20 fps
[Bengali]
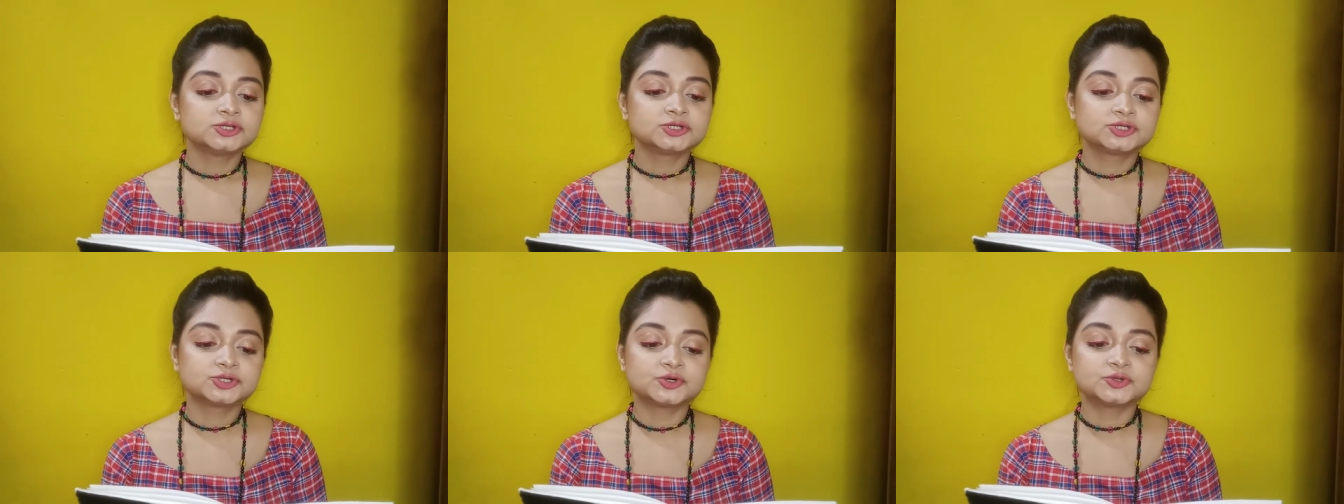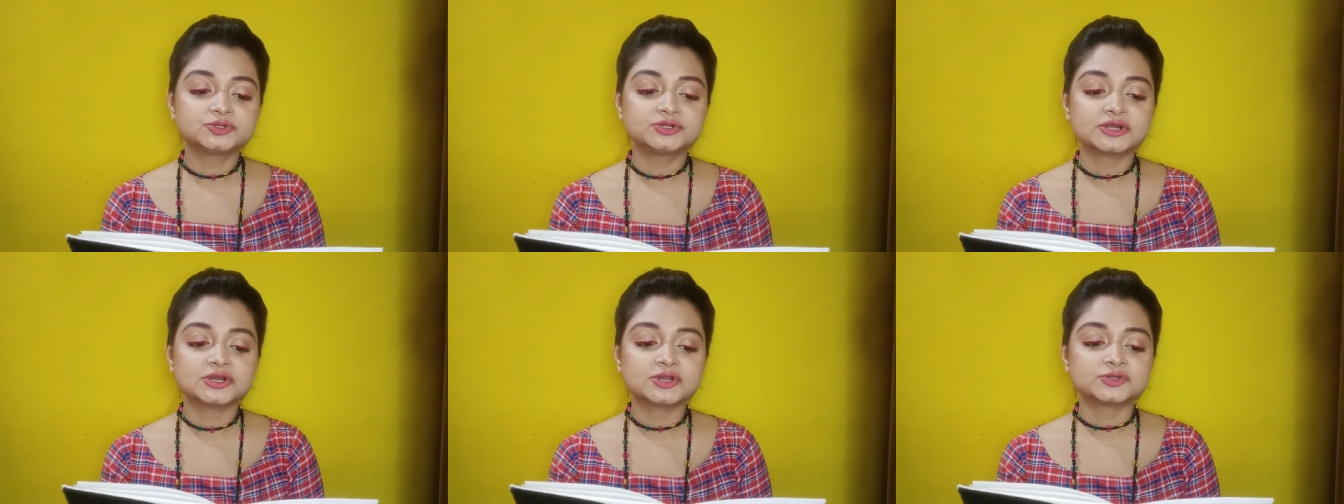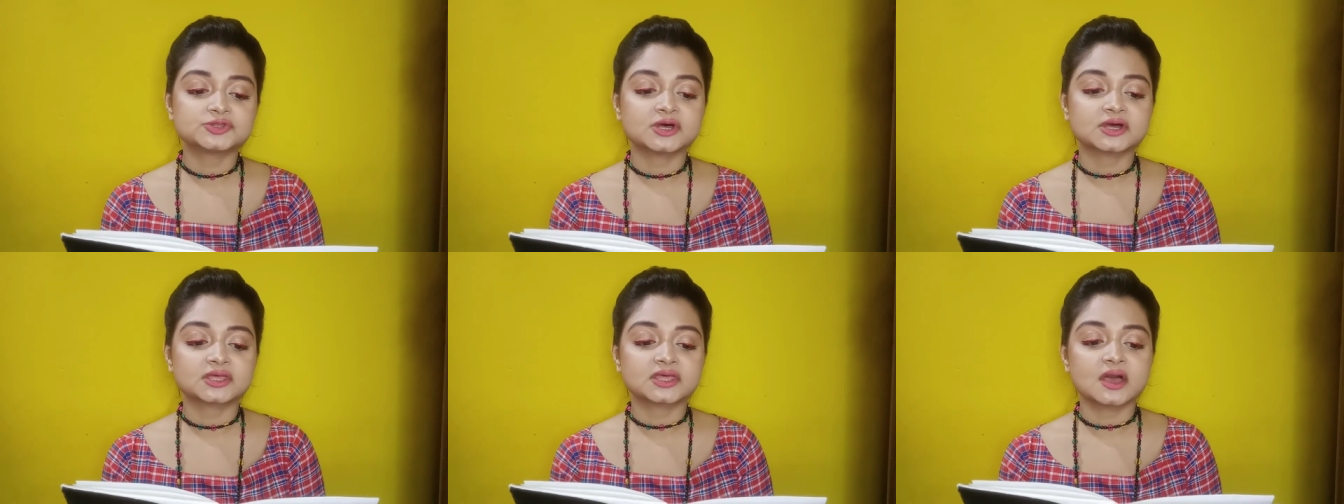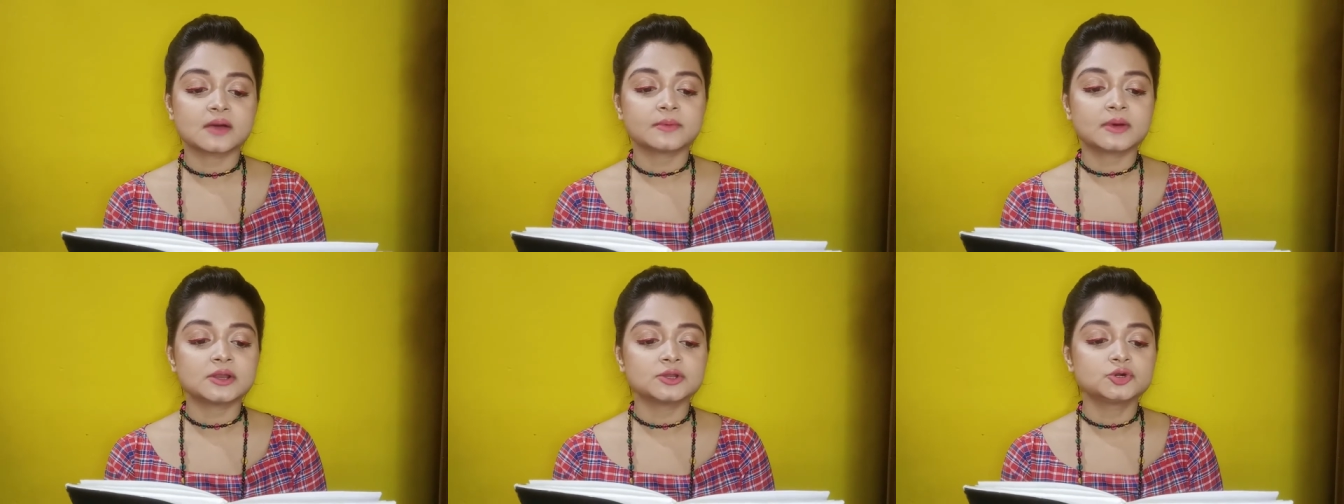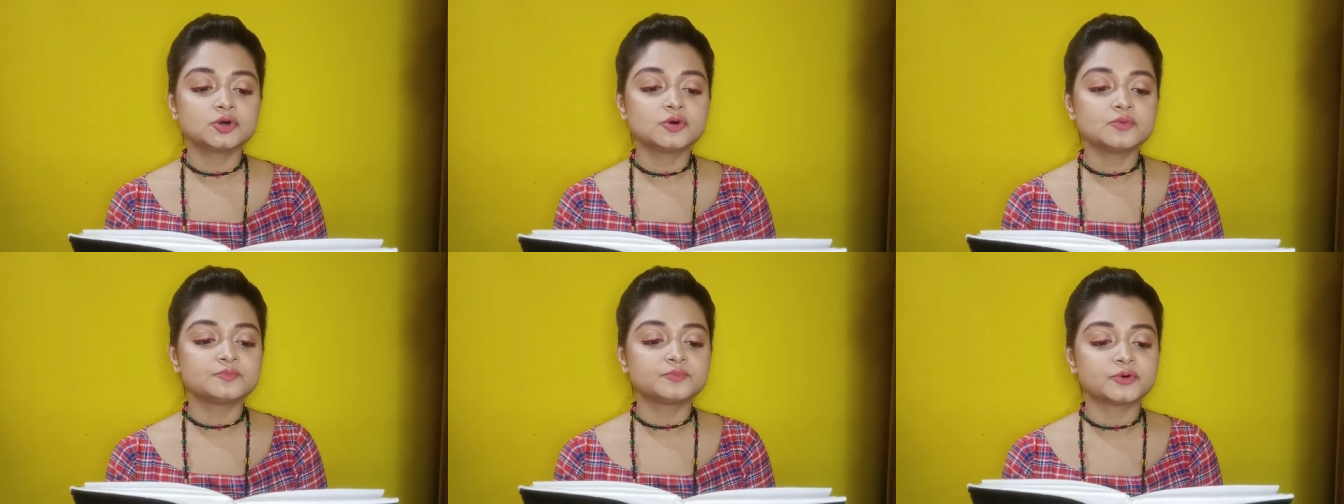সুদৃঢ় থাকে আমার
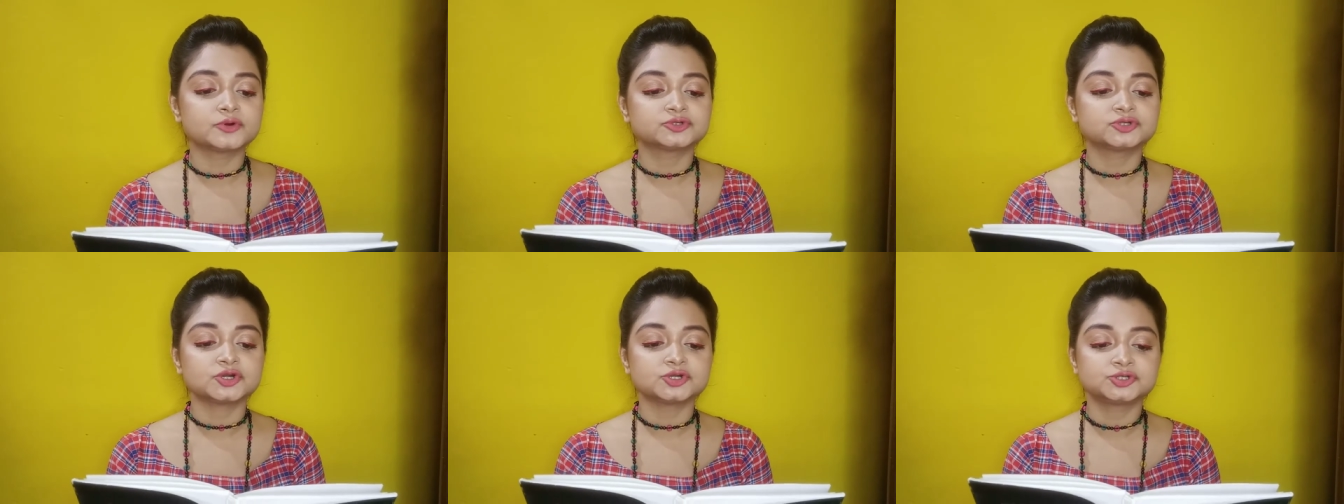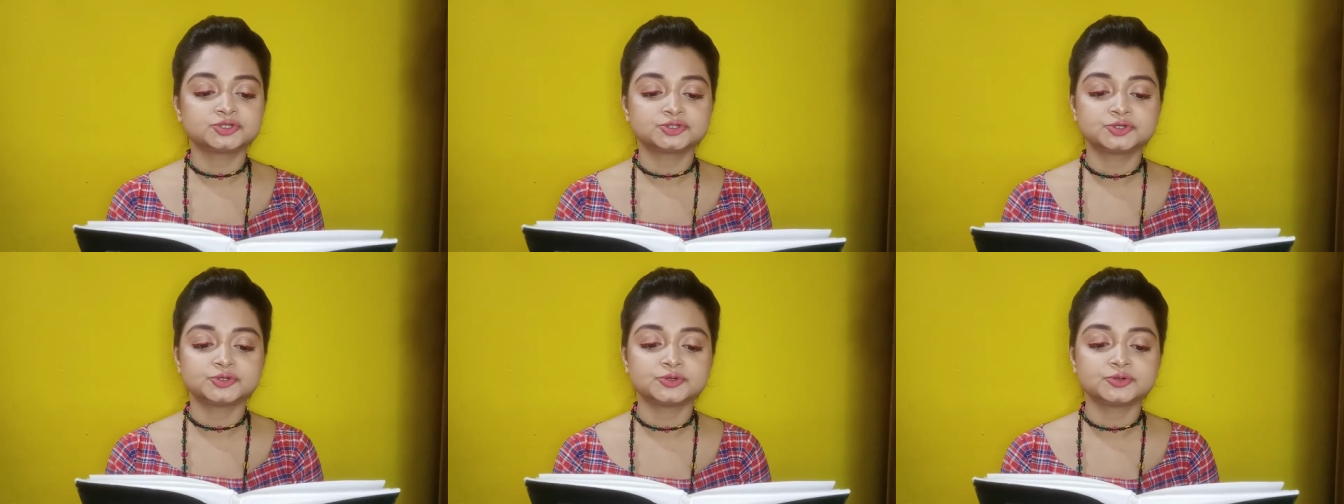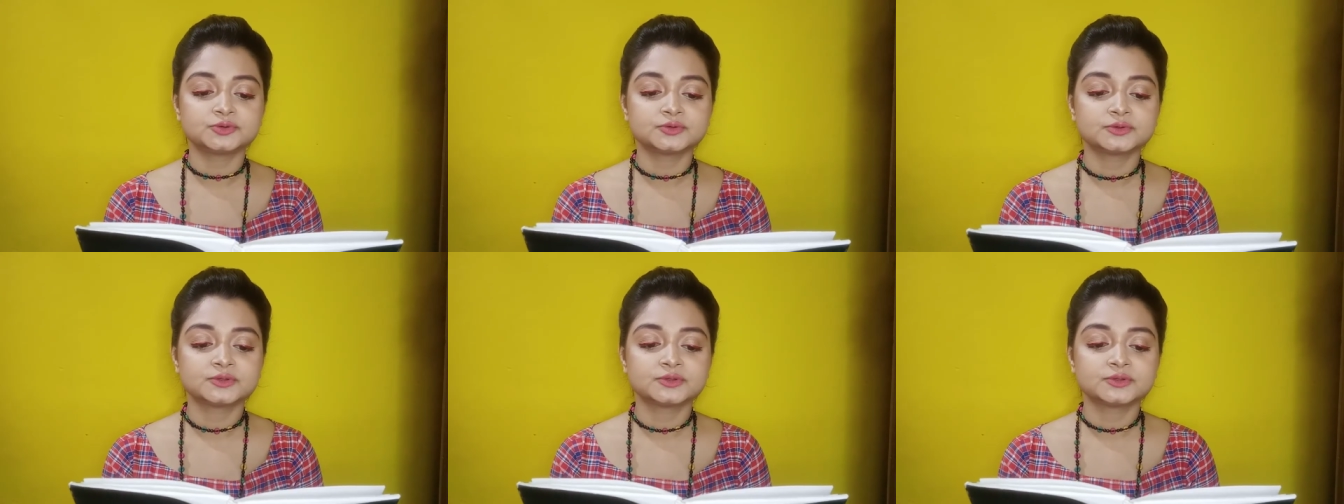গুম্ফ শ্বশ্রু